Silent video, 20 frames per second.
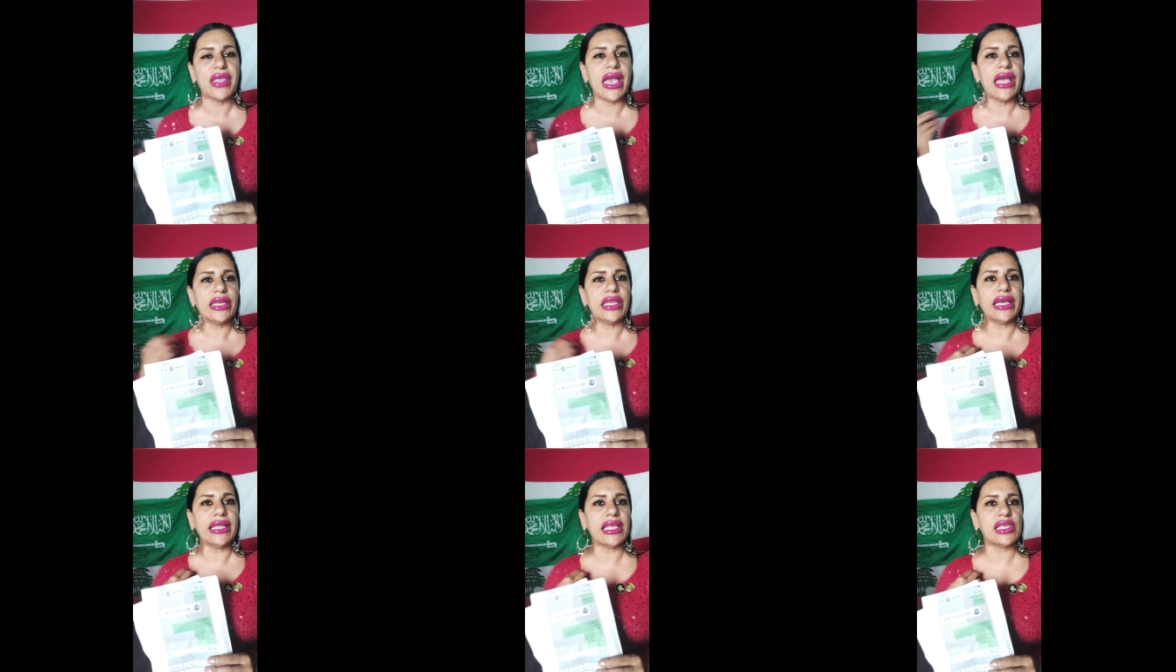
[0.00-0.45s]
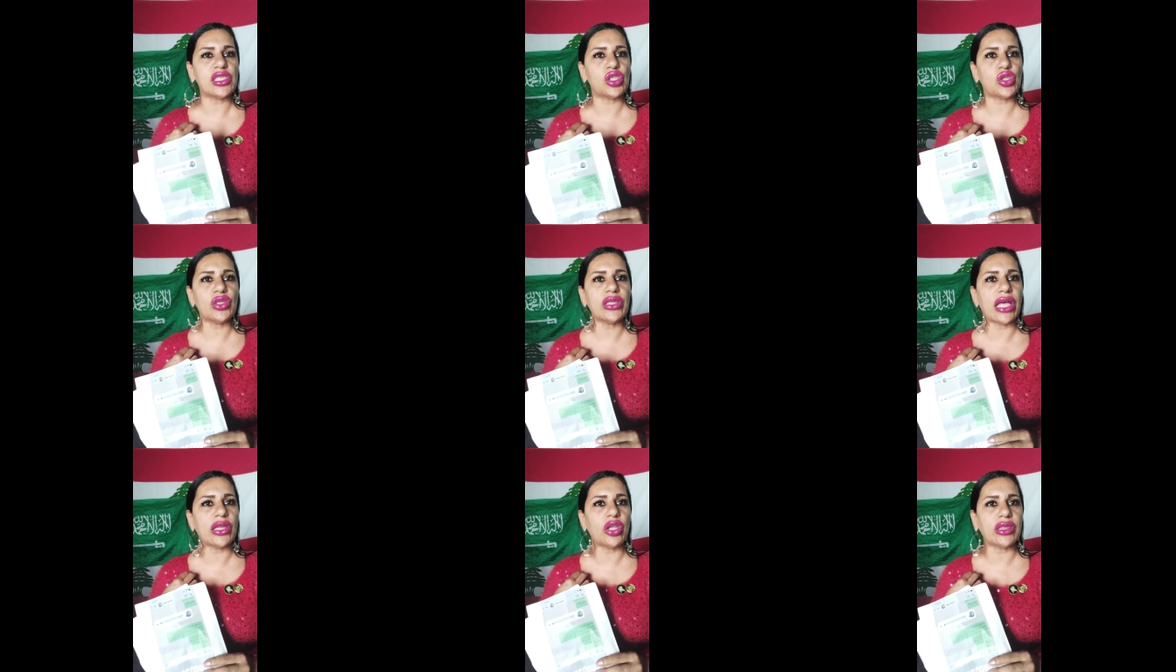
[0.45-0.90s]
نحن
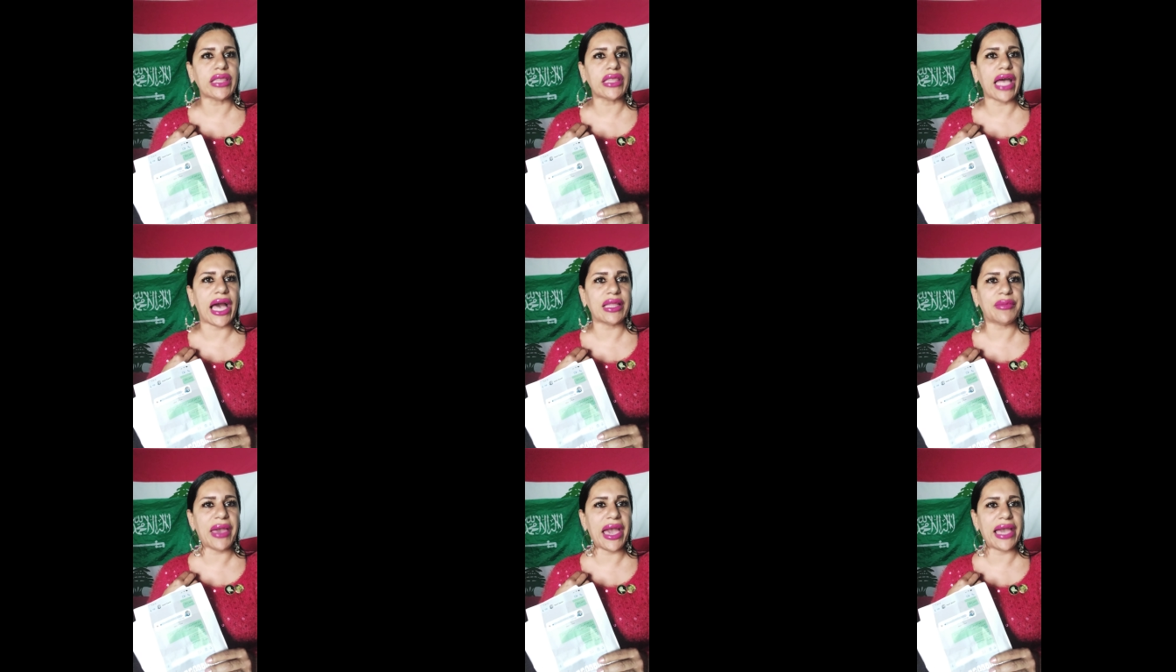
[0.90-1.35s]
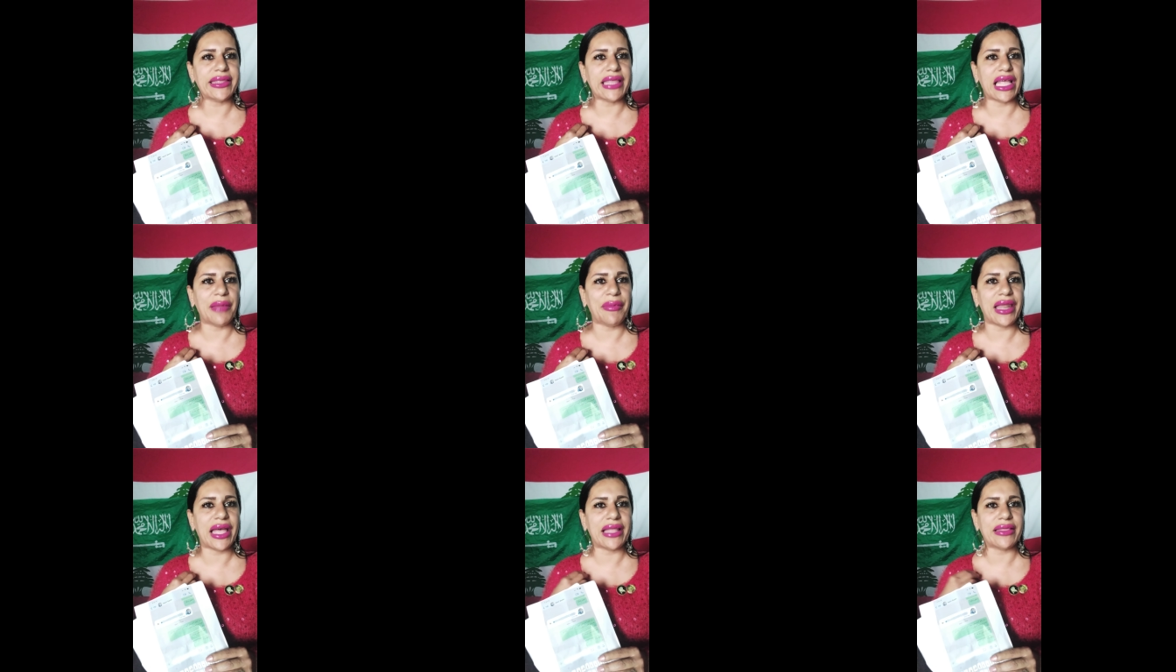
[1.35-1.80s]
السنه نضطهد بهيدا
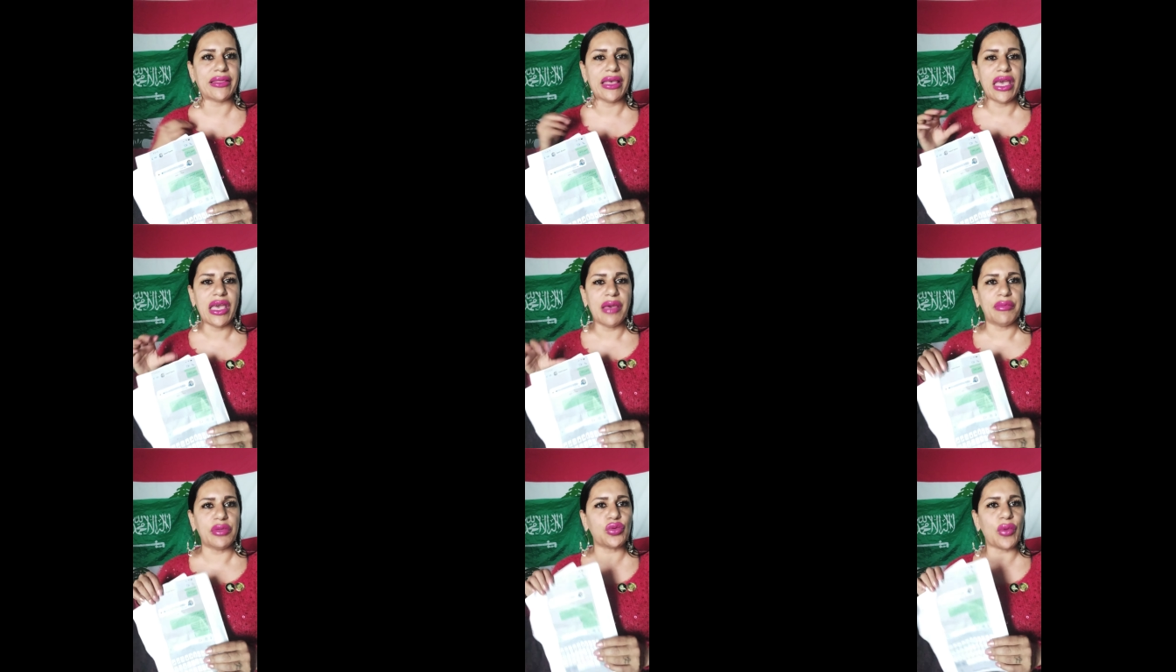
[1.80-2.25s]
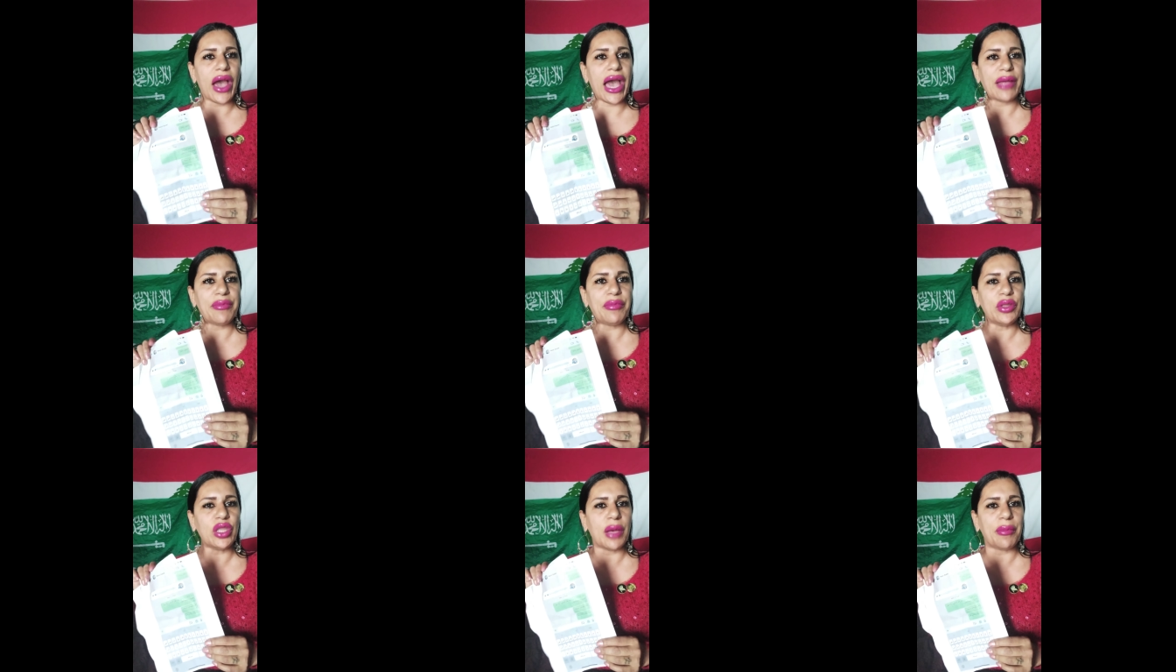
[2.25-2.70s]
البلد مش واحد
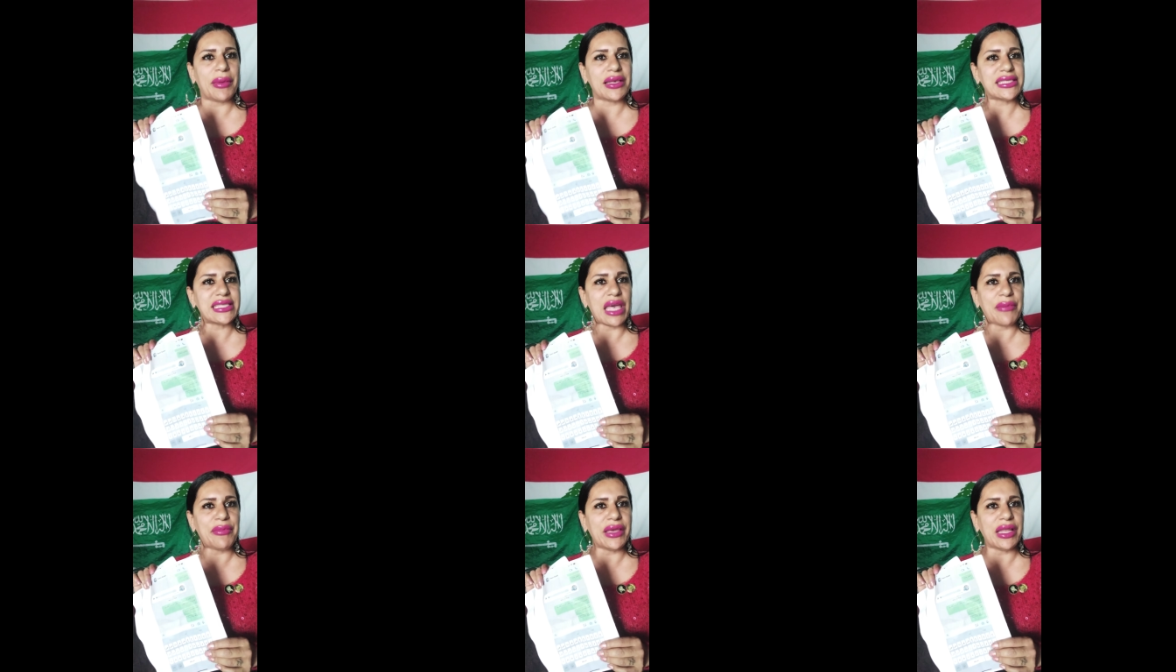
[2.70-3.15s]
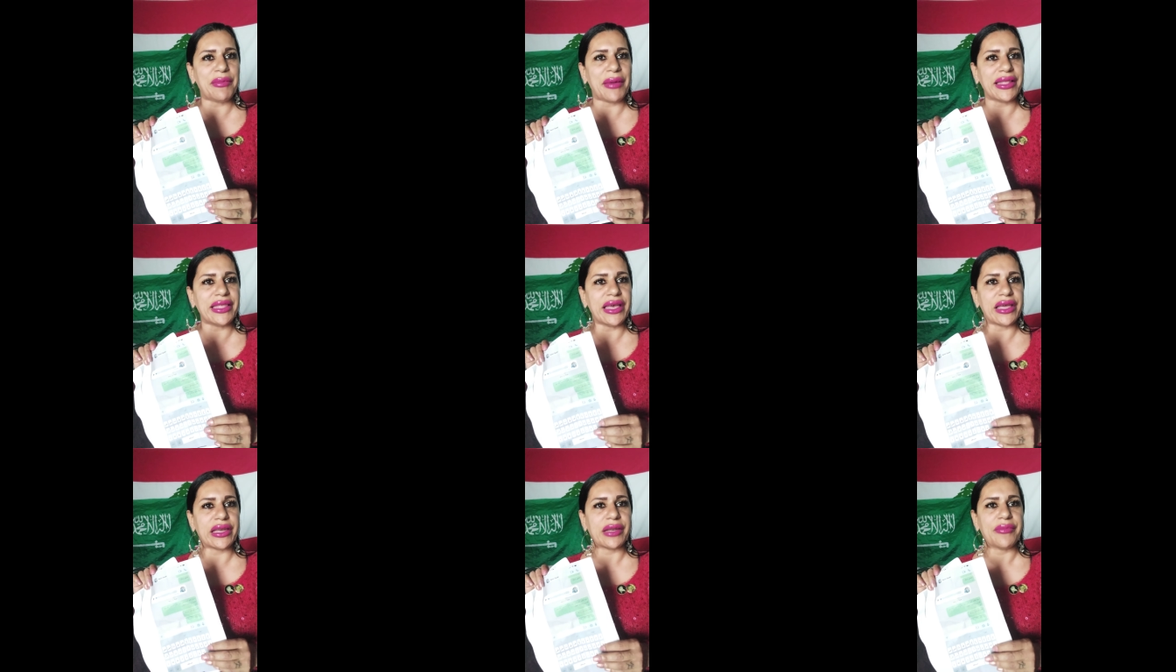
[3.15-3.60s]
منهم بس نبيل
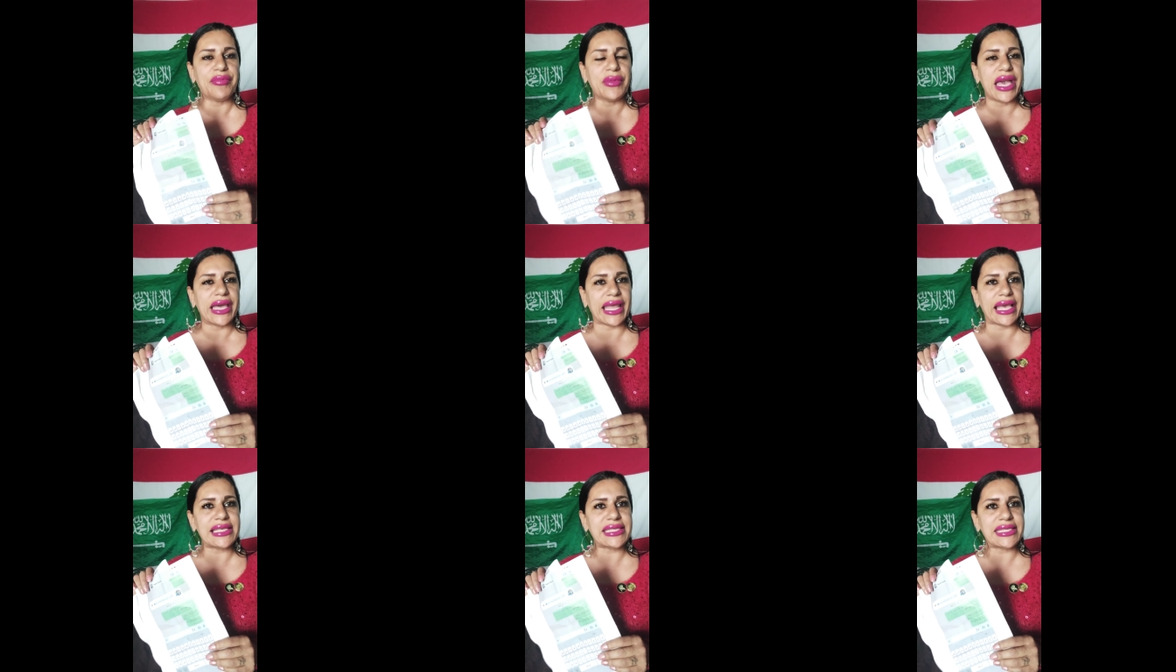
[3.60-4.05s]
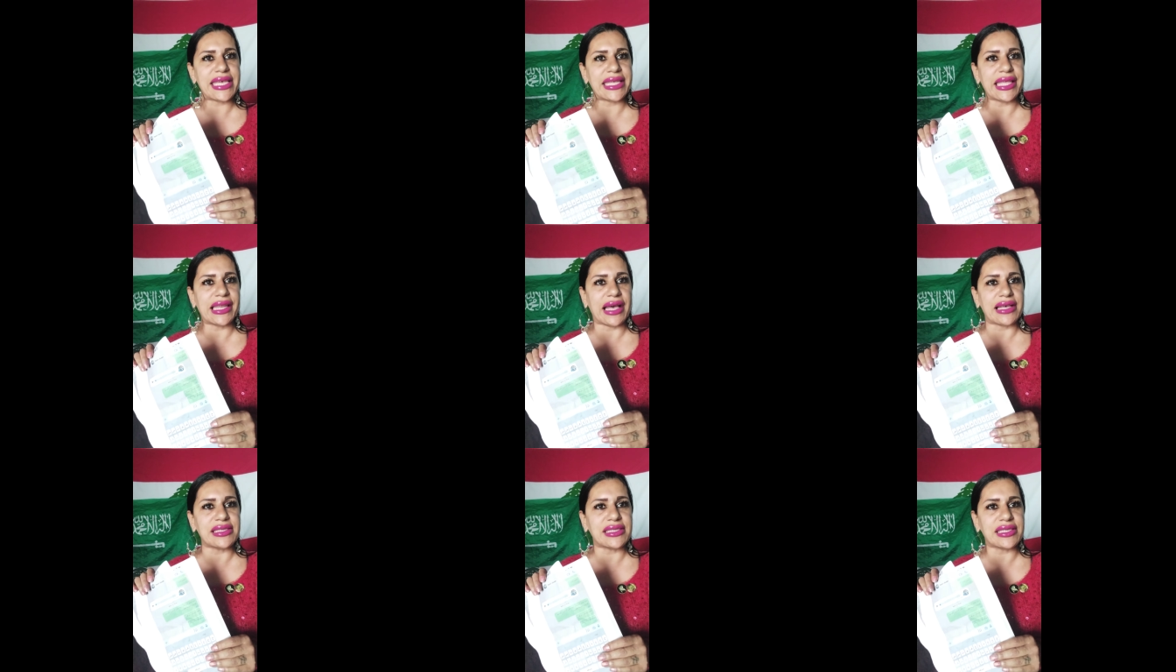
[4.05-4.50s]
بدر رئيس نادي
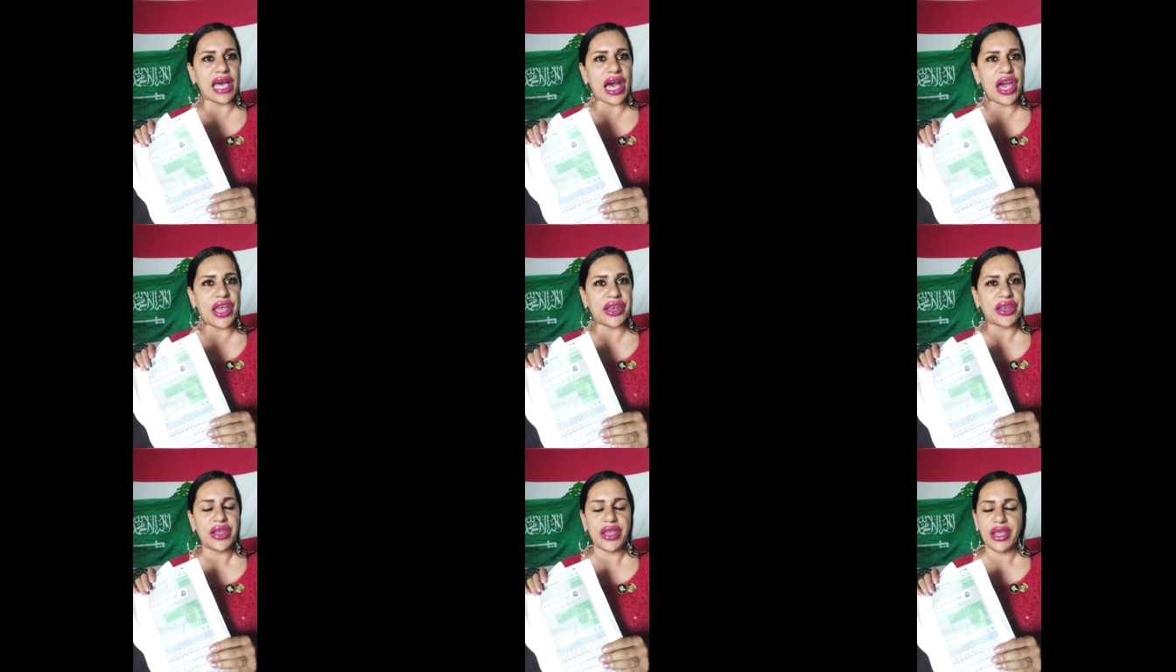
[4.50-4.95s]
الانصار